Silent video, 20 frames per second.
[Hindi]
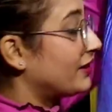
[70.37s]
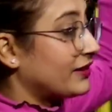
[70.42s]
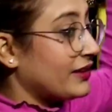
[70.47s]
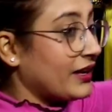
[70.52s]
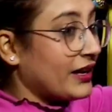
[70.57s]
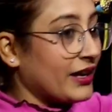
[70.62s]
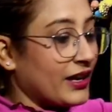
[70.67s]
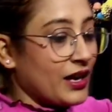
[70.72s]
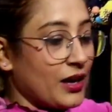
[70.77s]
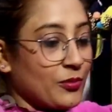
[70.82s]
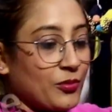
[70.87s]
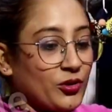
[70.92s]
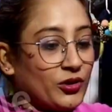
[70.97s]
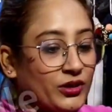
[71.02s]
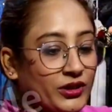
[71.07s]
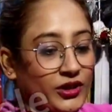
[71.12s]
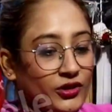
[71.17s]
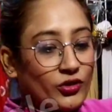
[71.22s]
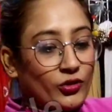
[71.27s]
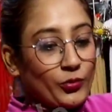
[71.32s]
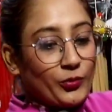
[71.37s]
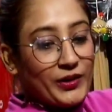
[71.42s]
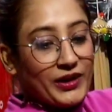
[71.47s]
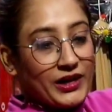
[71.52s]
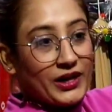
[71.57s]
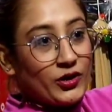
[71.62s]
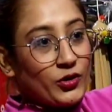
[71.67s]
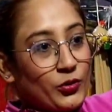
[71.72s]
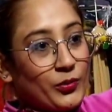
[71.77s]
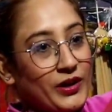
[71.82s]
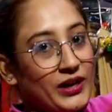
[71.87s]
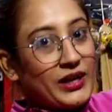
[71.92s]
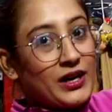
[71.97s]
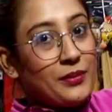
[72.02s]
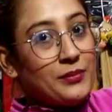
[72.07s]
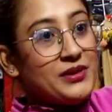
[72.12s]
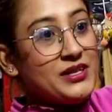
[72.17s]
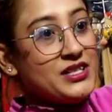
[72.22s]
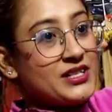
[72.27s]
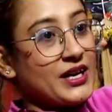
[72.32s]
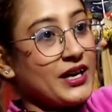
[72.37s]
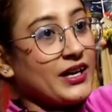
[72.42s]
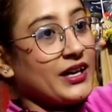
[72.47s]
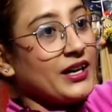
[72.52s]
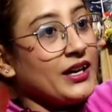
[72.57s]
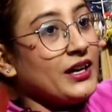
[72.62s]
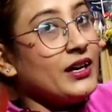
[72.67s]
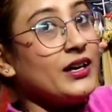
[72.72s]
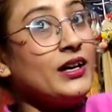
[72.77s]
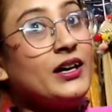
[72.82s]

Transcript: इस तरह के आपको दस रुपए के दुबट्टे मिल जाएंगे